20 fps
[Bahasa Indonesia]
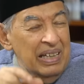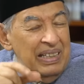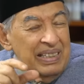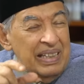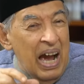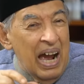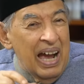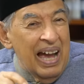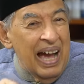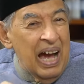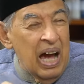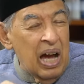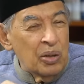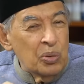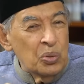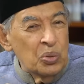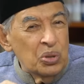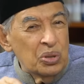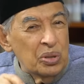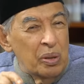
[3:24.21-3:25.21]
yang
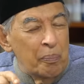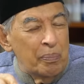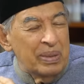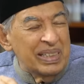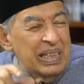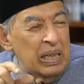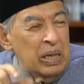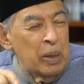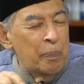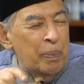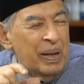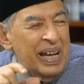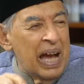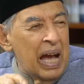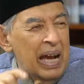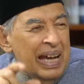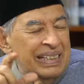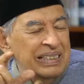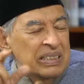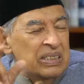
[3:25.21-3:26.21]
harus menjadi
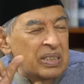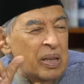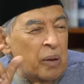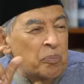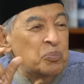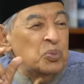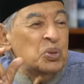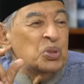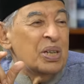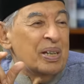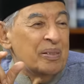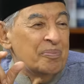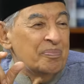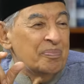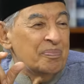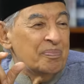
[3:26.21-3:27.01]
pegangan setiap muslim.